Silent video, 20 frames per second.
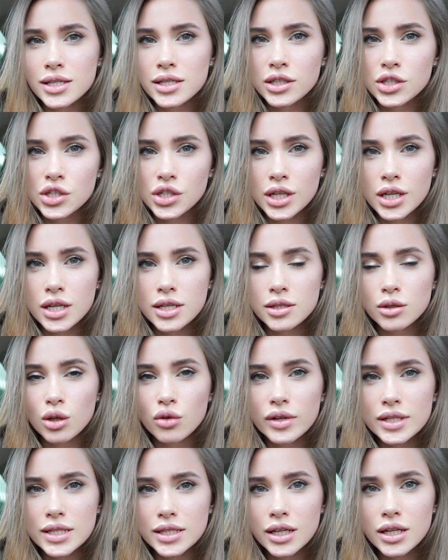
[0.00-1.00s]
значение
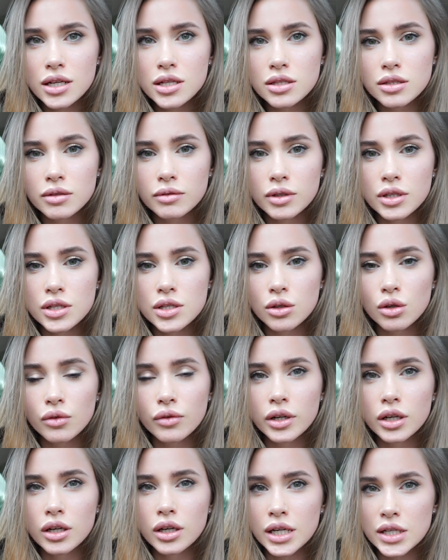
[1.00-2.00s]
слова «секс» и
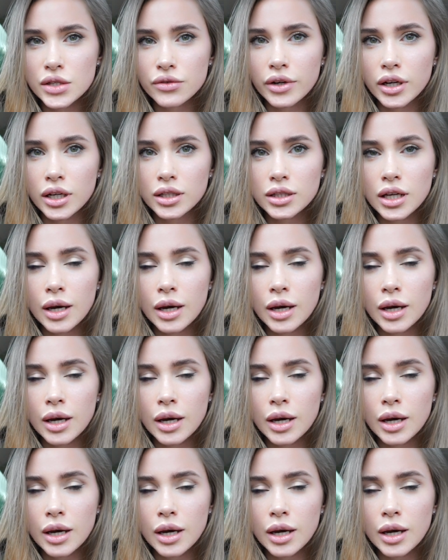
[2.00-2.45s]
слова «разврат».